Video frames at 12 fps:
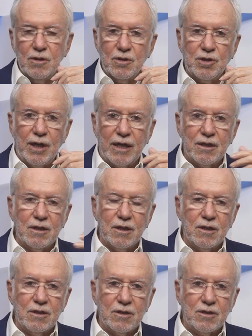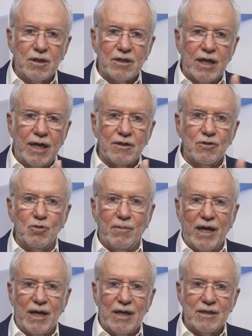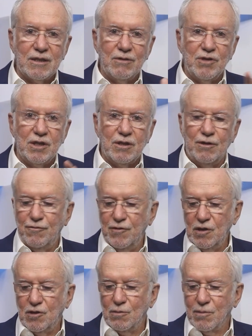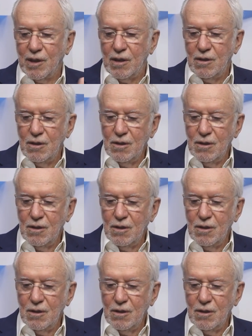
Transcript: já que se trata de uma relação entre vítima